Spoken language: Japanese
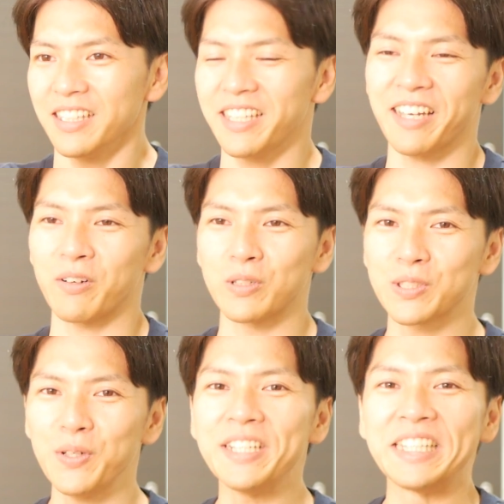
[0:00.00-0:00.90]
て、
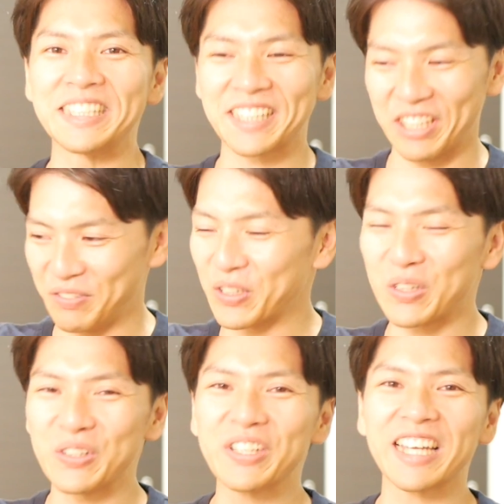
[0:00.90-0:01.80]
遅いんですけども
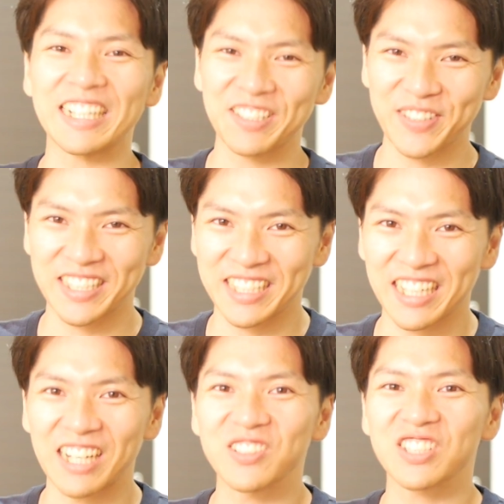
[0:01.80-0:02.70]
この時初めて実
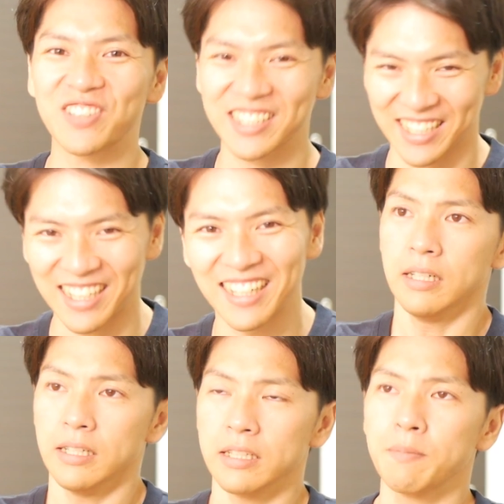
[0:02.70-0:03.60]
感をしました。
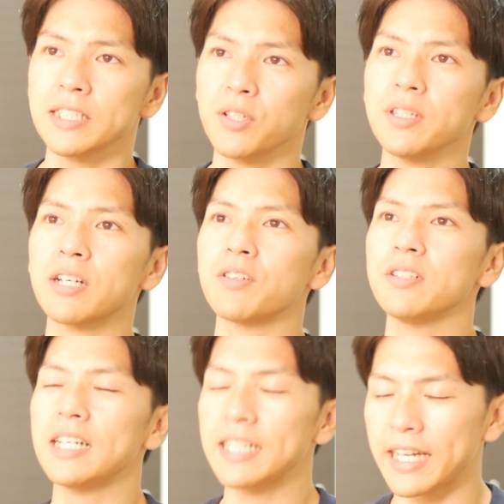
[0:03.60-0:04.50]
でまあそんな
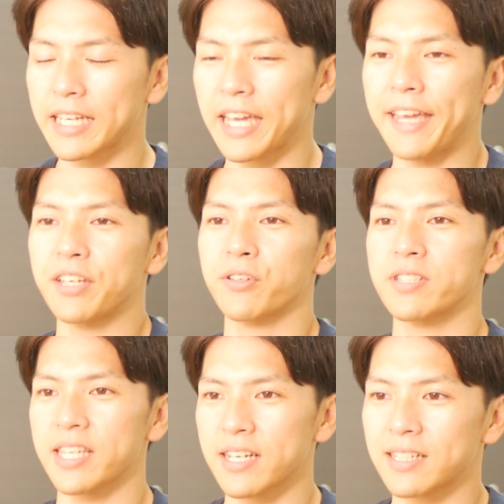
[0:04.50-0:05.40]
こんなで研
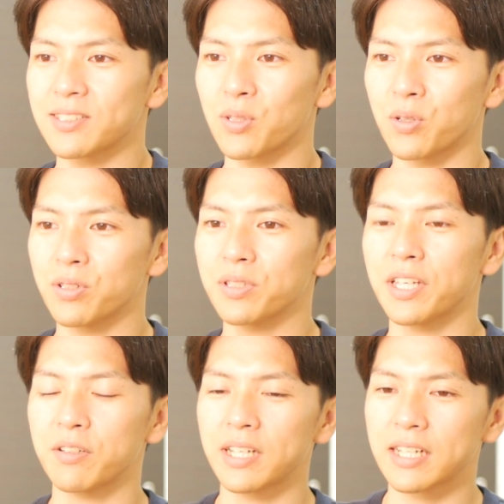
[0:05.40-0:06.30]
究生活を送っ
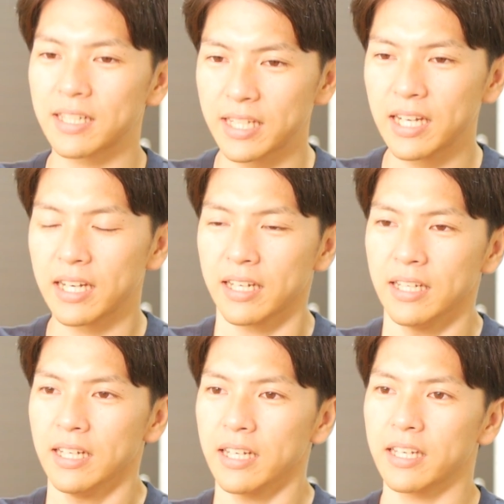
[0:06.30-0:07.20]
てる中で、
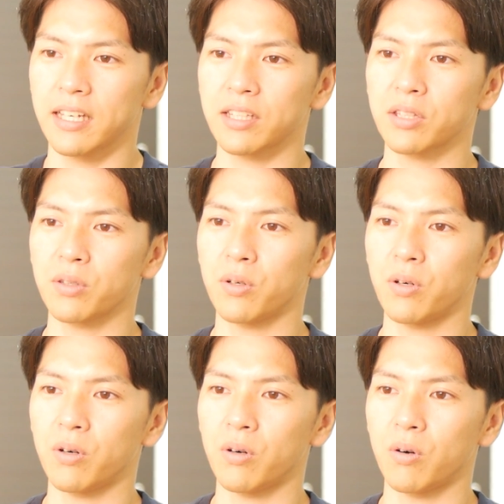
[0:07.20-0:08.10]
えー、っ
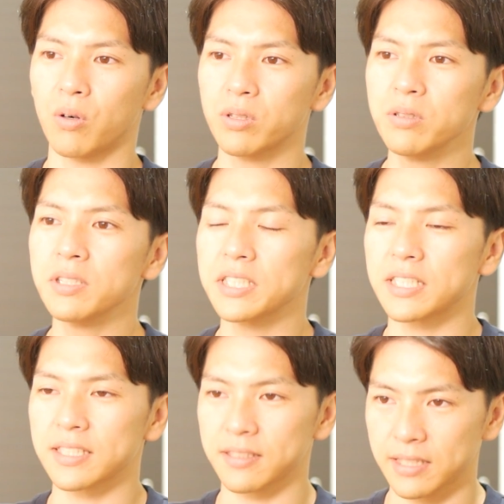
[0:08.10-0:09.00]
と一昨
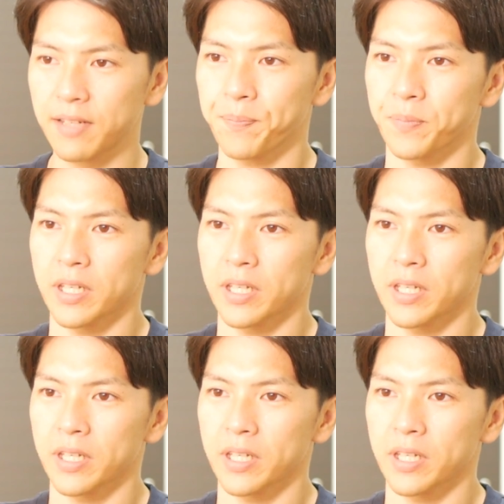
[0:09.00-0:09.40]
年ですね、